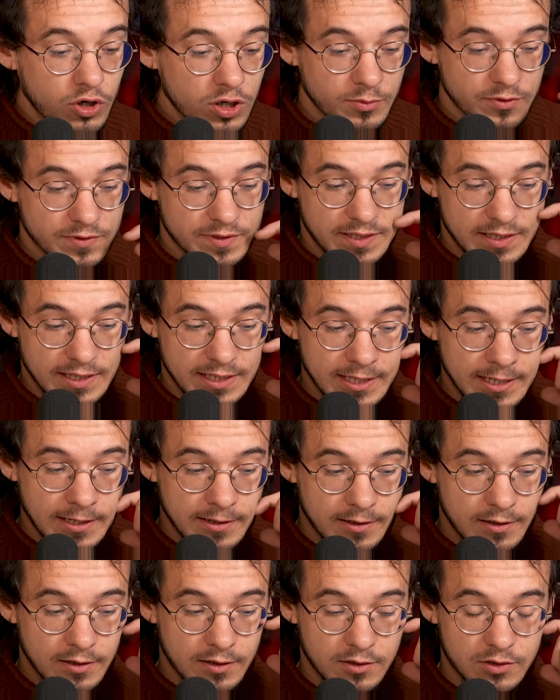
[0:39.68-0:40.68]
commencer,
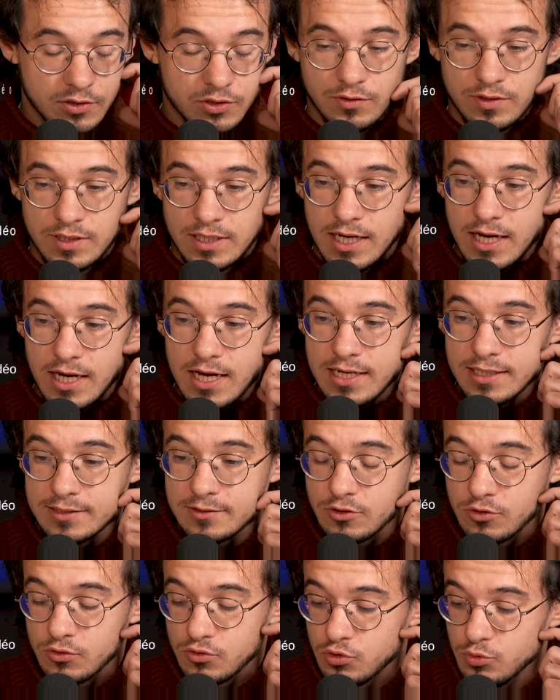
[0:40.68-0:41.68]
euh, Sonia,
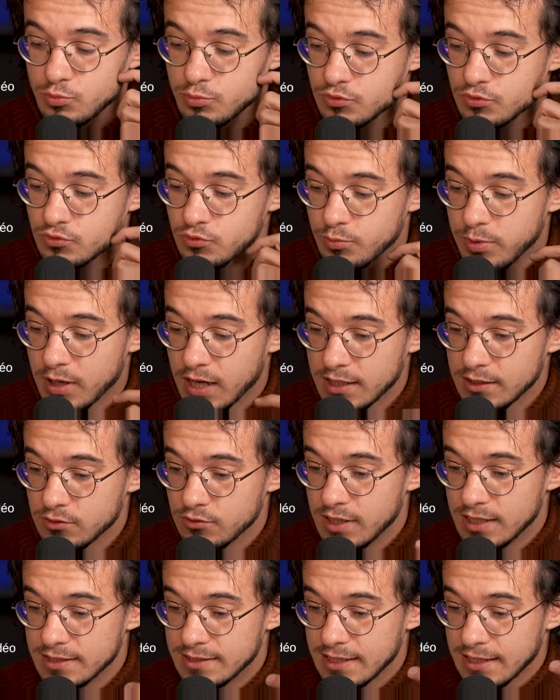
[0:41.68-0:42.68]
est-ce que tu peux nous parler
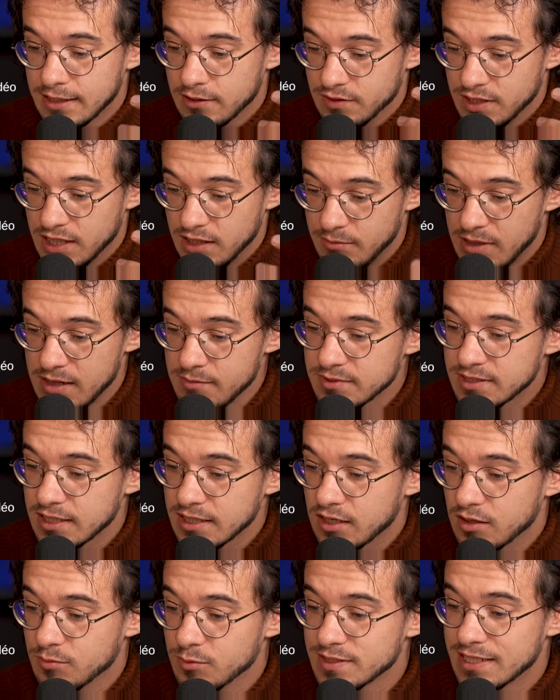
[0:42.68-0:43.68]
de l'attaque en elle-même Ça
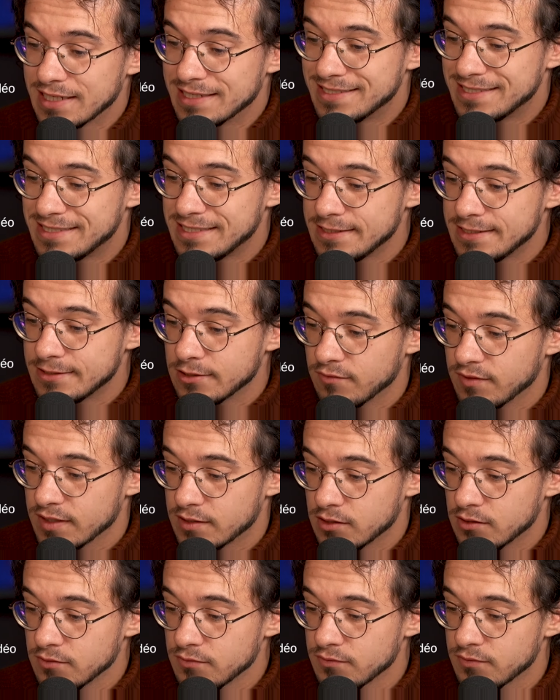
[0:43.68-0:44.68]
commence à
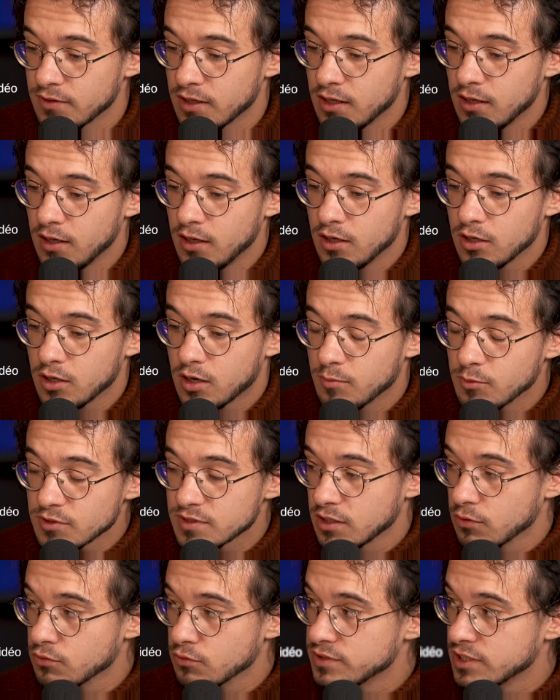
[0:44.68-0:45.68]
6h29. Comment
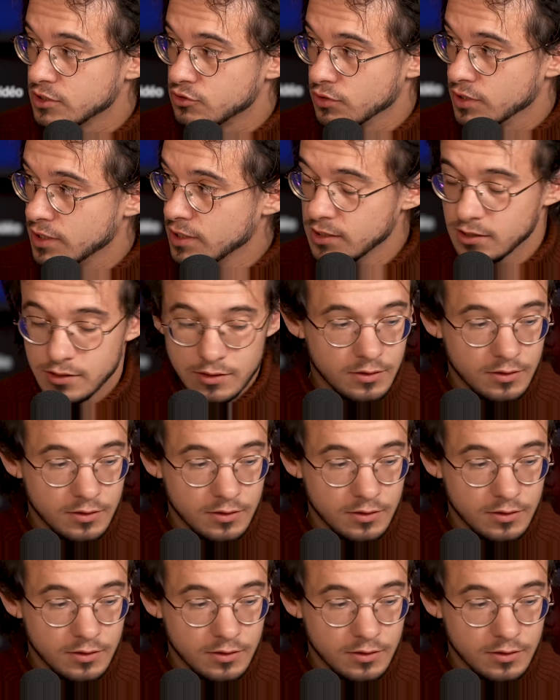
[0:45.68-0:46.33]
se déroule cette journée